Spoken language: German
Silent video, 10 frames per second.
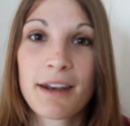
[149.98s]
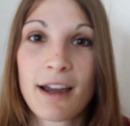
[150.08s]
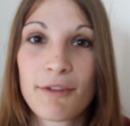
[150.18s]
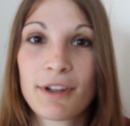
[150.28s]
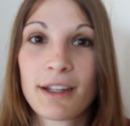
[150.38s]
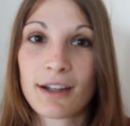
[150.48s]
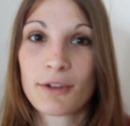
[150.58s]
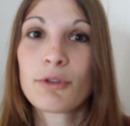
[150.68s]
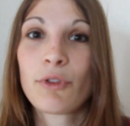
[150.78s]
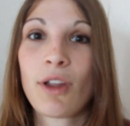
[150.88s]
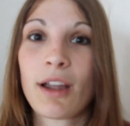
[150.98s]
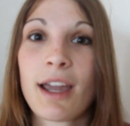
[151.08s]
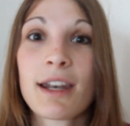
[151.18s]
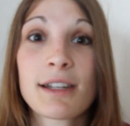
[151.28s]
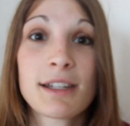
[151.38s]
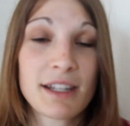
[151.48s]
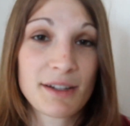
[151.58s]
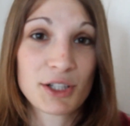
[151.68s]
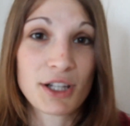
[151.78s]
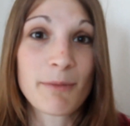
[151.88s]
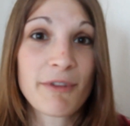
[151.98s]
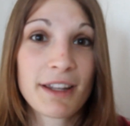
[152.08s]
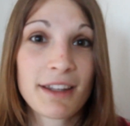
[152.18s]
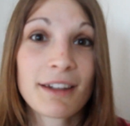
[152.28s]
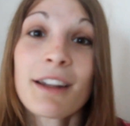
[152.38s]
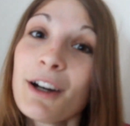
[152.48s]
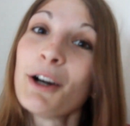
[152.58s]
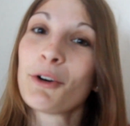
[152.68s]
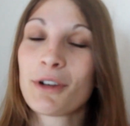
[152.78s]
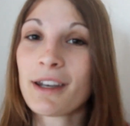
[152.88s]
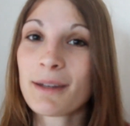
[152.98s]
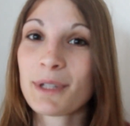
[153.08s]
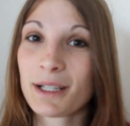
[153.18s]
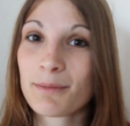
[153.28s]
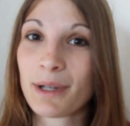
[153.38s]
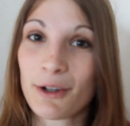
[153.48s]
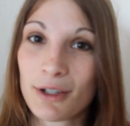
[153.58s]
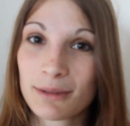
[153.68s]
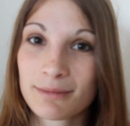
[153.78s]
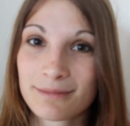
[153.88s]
ein Haflinger. Gut zu erkennen an den dicken Stammfacheln und an dem dicken Bauch.